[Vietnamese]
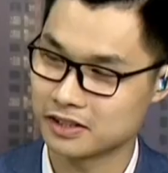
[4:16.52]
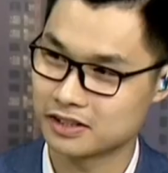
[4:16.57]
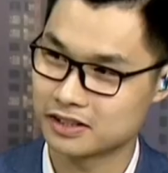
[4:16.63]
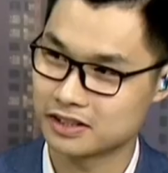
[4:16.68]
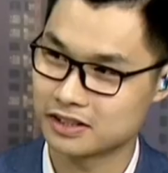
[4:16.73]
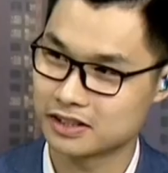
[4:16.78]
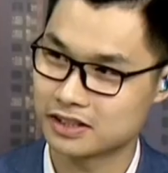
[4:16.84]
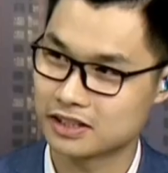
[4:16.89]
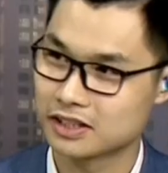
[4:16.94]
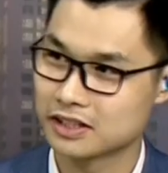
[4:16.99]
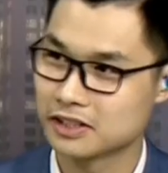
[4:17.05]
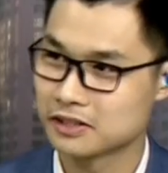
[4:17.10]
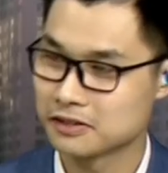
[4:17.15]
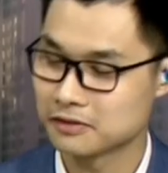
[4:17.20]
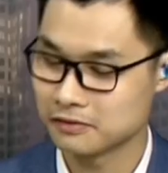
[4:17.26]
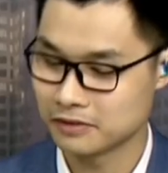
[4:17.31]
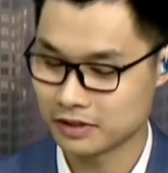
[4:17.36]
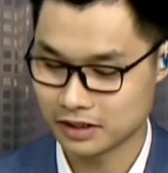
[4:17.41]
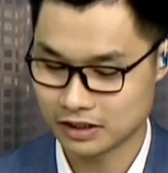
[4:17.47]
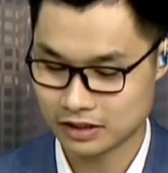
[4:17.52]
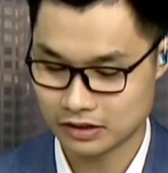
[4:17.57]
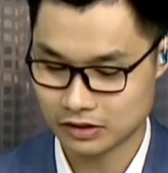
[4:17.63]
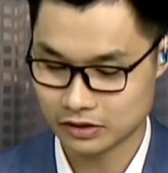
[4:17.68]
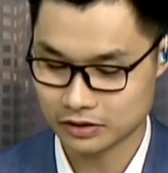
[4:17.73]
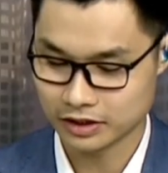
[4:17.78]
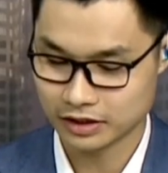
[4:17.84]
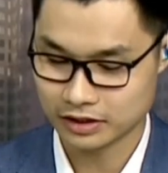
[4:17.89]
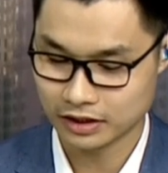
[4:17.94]
Vâng. Vâng ạ,
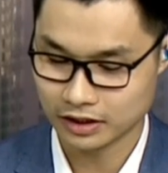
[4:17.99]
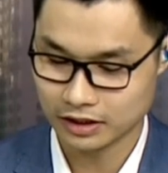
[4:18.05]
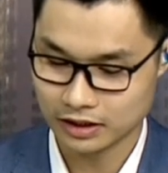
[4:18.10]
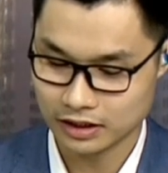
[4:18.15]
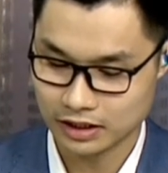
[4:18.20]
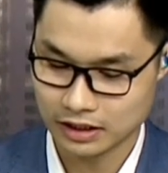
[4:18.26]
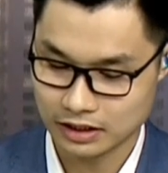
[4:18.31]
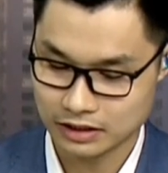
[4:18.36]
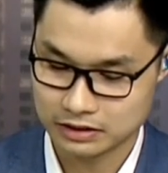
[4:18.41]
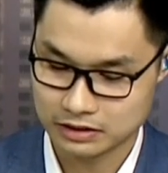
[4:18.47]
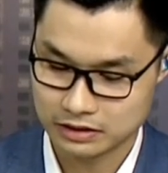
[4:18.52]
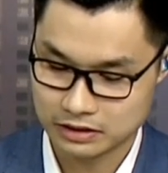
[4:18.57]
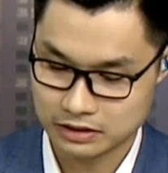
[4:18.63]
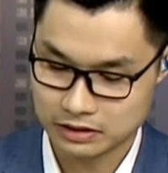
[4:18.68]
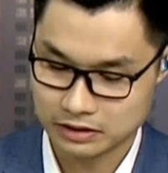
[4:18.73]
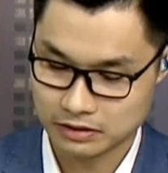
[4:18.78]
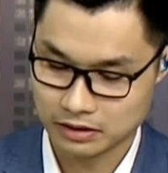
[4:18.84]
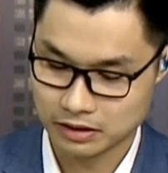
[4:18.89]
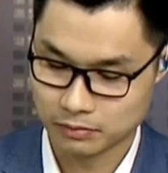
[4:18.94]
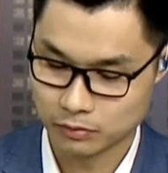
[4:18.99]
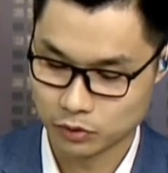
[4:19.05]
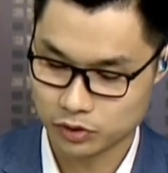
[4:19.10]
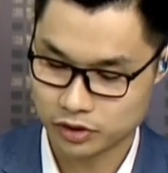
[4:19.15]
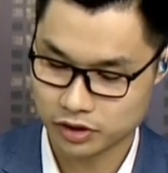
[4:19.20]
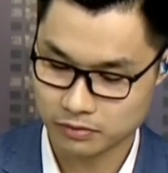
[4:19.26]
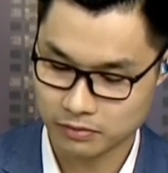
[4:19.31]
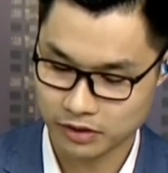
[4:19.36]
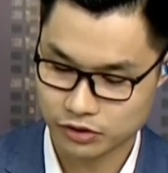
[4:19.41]
có thể thấy là ờ, một
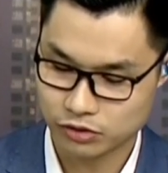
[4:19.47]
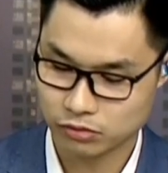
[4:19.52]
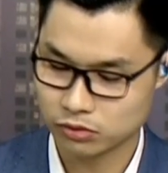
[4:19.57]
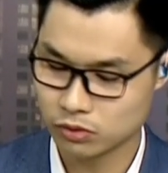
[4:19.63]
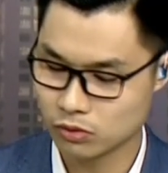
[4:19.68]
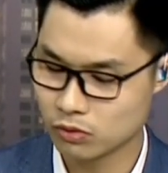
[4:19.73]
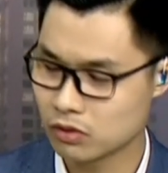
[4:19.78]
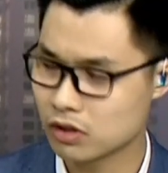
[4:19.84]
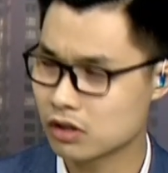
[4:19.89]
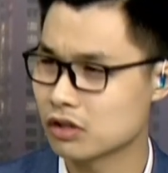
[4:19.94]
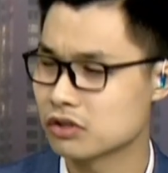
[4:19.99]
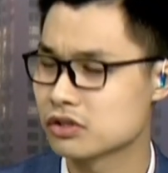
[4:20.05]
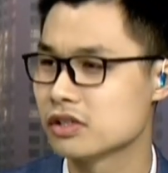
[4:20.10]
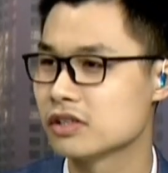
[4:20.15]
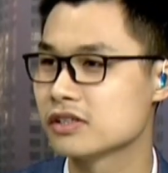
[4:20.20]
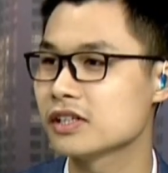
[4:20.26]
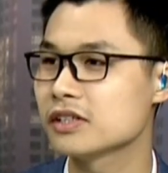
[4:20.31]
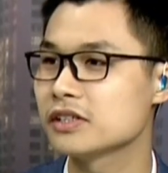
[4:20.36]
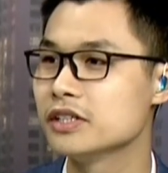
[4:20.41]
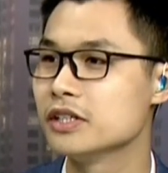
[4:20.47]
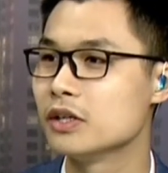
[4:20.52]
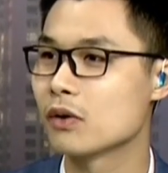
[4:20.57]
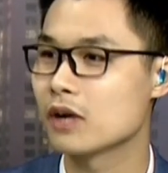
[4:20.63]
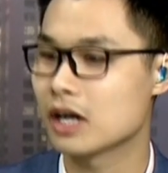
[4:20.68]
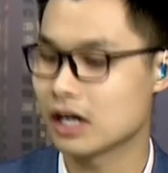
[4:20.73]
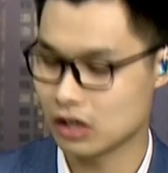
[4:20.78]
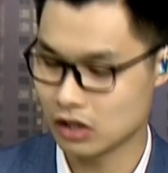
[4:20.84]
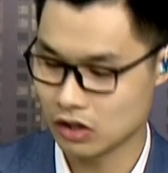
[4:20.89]
chiếc bánh trung thu có chứa rất nhiều
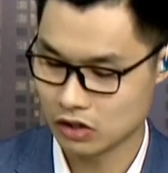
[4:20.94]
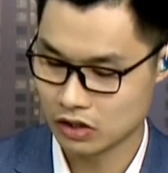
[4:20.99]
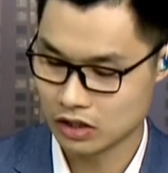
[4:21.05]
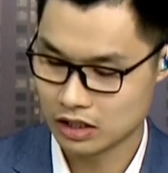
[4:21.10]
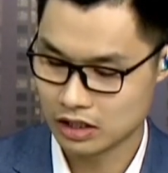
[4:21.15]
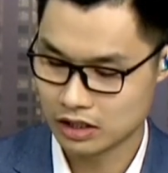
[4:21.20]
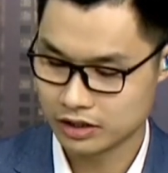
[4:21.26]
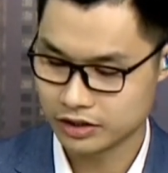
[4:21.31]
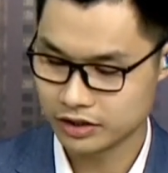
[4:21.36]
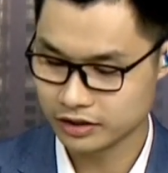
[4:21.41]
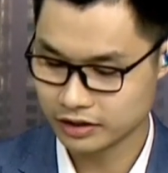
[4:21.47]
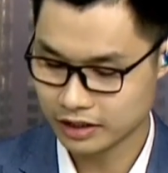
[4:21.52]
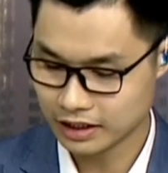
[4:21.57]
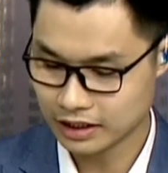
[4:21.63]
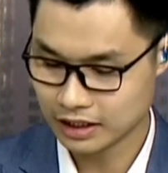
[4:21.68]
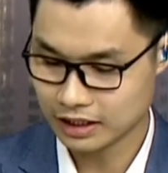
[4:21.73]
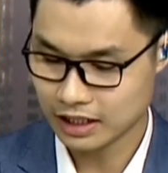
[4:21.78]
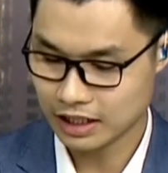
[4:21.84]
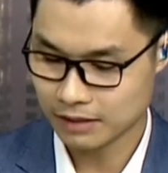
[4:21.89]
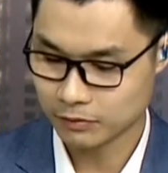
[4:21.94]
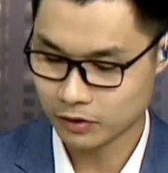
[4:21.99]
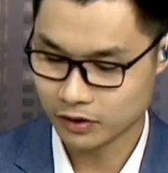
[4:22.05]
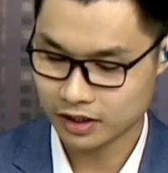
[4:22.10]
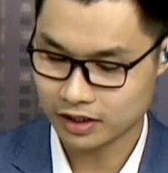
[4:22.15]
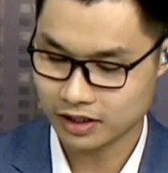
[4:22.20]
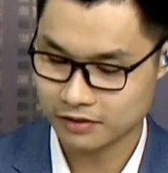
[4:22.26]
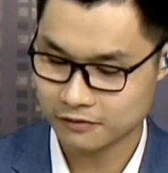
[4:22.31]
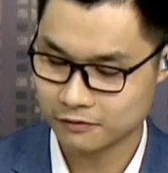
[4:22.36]
calo nhưng đây lại là món
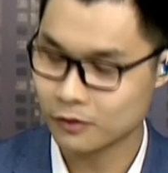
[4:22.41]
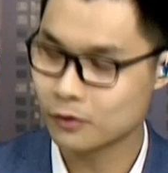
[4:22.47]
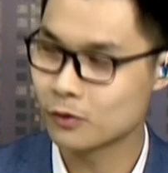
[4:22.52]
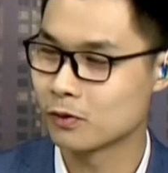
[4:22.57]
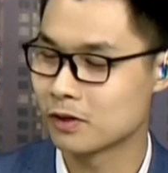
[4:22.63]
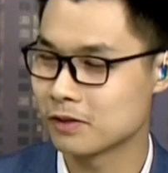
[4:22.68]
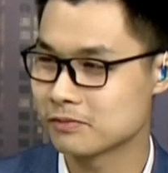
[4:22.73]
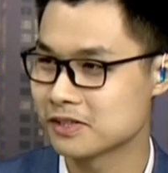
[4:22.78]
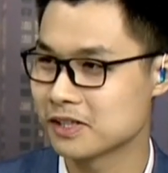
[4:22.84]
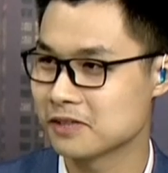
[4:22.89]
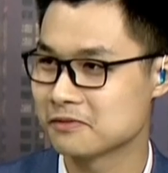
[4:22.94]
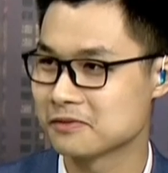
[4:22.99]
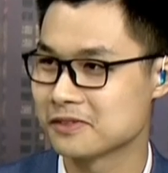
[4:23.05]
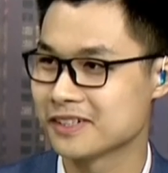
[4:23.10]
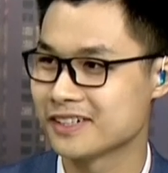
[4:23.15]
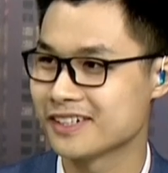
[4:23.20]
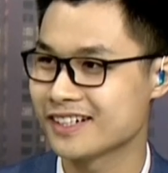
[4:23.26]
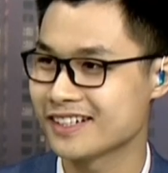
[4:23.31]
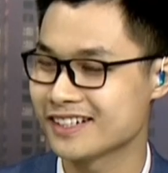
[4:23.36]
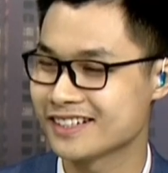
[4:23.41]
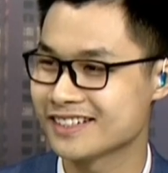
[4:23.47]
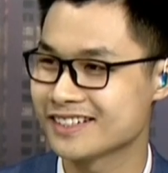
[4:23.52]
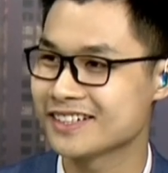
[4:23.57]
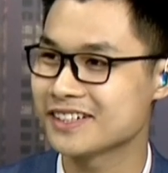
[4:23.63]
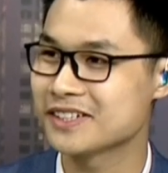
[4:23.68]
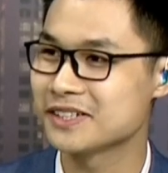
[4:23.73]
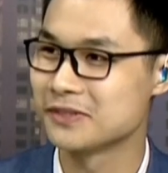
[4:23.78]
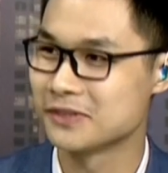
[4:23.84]
ăn vô cùng hấp dẫn với
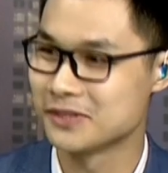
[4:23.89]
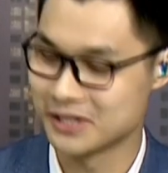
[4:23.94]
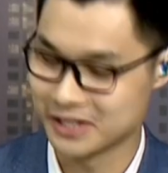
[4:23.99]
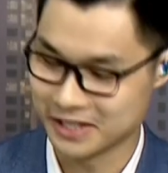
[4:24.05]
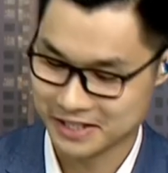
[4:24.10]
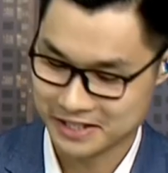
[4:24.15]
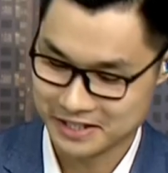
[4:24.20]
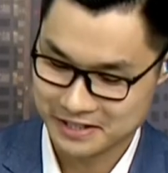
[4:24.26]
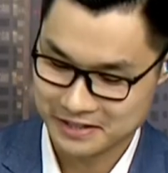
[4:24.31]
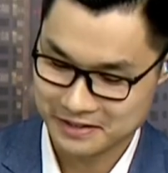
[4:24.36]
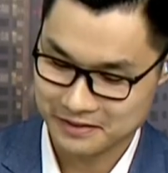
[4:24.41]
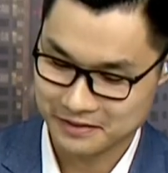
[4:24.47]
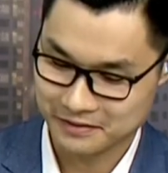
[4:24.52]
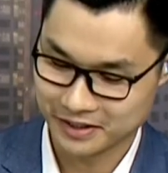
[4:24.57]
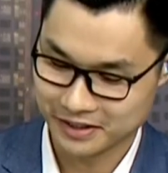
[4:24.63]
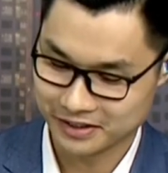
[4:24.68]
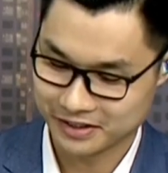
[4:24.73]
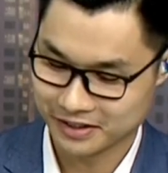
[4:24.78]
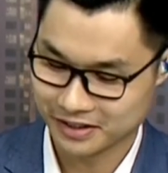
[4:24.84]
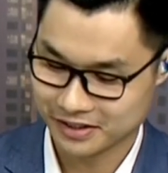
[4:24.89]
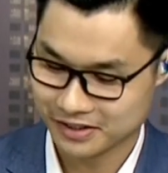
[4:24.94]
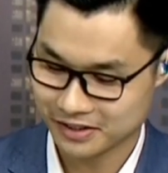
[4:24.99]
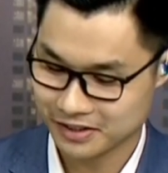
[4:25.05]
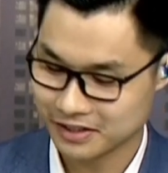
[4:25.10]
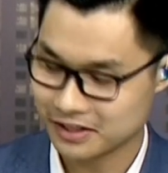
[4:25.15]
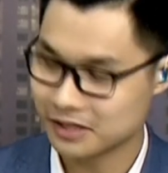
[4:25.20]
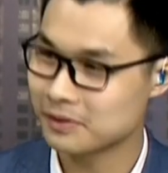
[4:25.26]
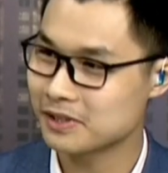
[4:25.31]
rất nhiều người. Vậy thì trước
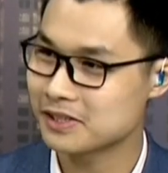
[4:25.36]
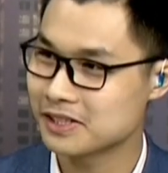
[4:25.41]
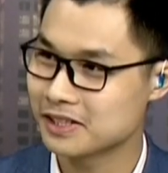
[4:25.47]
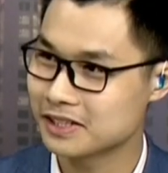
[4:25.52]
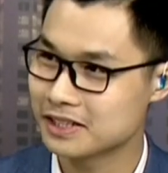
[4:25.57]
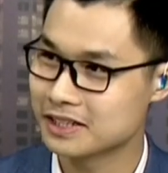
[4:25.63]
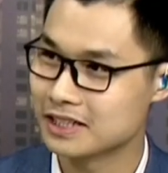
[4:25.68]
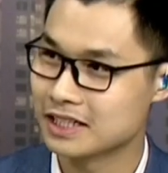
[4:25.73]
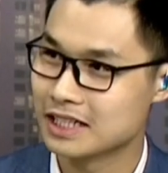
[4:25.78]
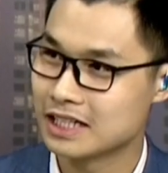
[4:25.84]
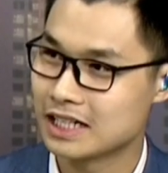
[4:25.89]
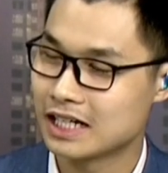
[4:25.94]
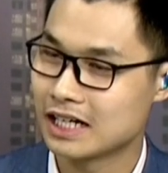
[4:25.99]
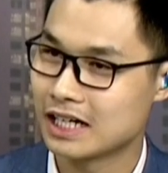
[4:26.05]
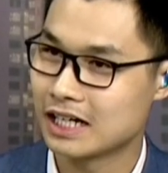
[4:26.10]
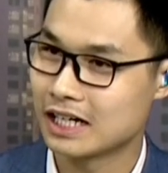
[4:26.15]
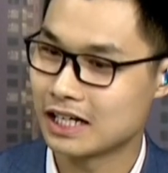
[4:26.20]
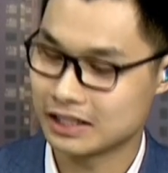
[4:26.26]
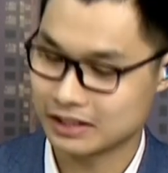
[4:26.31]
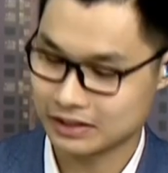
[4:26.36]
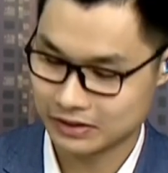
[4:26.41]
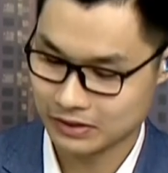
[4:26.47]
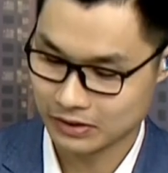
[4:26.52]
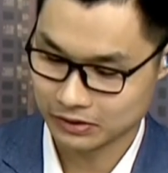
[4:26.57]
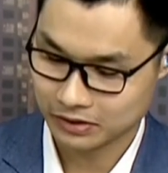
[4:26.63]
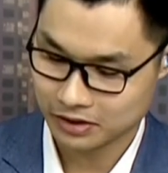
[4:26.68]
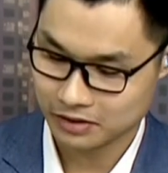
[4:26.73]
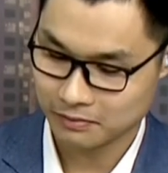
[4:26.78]
hết theo bác sĩ thì à,
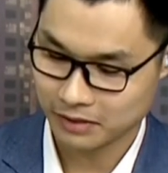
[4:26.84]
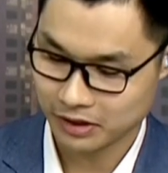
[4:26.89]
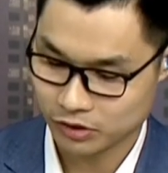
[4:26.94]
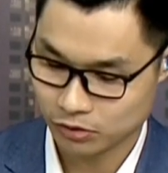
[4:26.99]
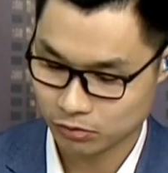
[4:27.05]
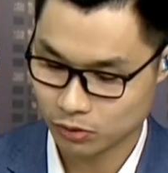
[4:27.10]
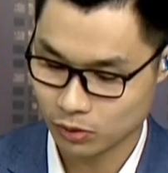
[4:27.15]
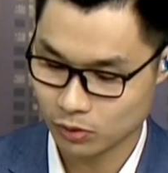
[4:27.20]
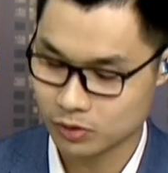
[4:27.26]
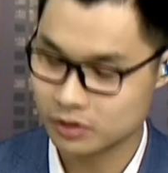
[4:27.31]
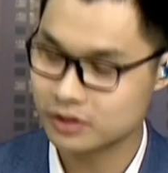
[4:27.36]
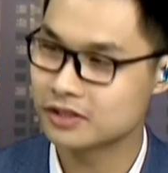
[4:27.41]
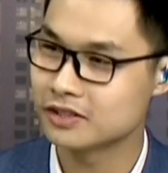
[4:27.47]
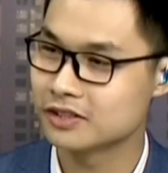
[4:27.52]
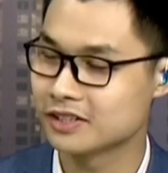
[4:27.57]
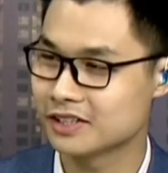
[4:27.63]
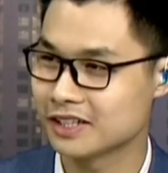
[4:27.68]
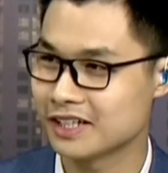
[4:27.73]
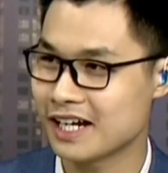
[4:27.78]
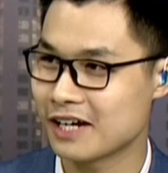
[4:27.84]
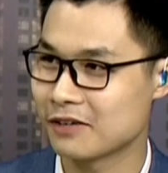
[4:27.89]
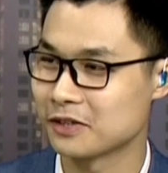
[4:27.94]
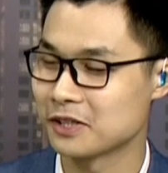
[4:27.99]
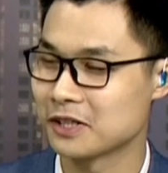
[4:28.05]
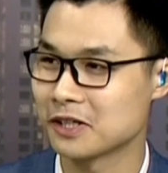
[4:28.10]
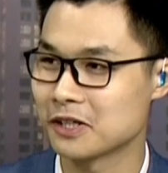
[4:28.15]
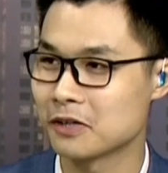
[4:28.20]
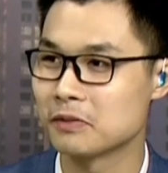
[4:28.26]
thưởng thức bánh trung thu như thế nào
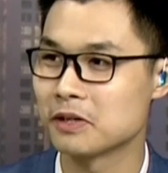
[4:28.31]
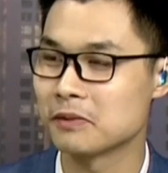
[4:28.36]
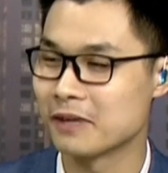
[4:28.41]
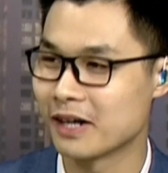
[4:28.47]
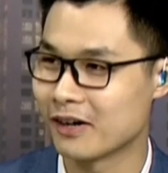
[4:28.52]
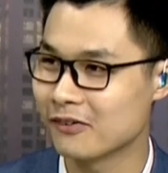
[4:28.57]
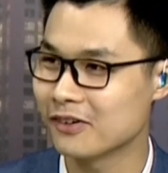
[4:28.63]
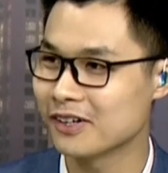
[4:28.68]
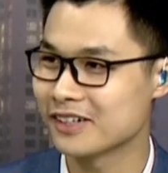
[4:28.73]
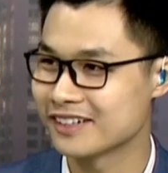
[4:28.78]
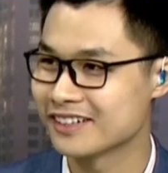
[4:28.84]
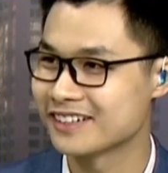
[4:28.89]
để không bị béo ạ?